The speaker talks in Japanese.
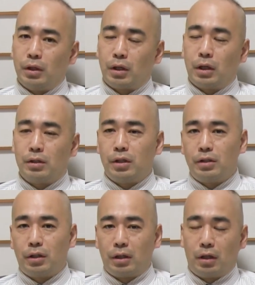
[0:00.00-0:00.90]
なんか
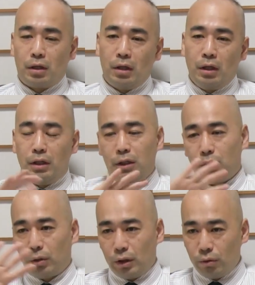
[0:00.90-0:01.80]
政治的な
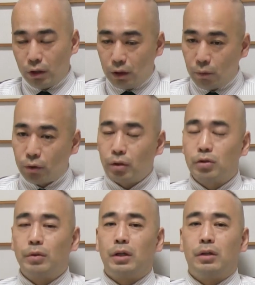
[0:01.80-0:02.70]
イデオロギー抜きに持って
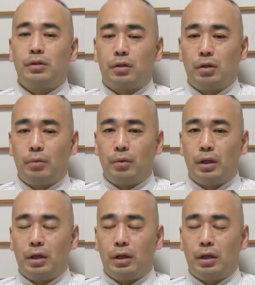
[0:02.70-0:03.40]
るつもりなんですけども、